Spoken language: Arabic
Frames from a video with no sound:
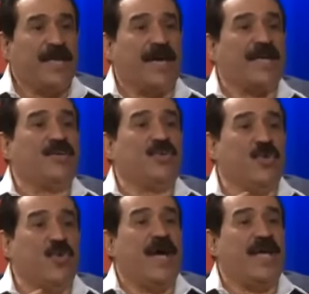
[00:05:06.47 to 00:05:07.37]
غنوه
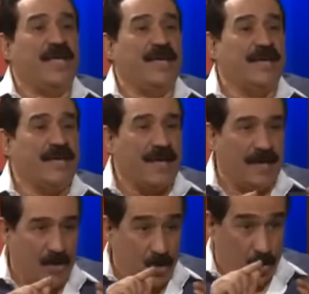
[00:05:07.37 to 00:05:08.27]
هواي
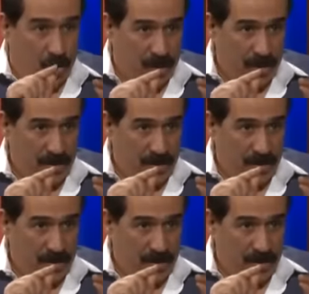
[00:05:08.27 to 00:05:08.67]
قلدوه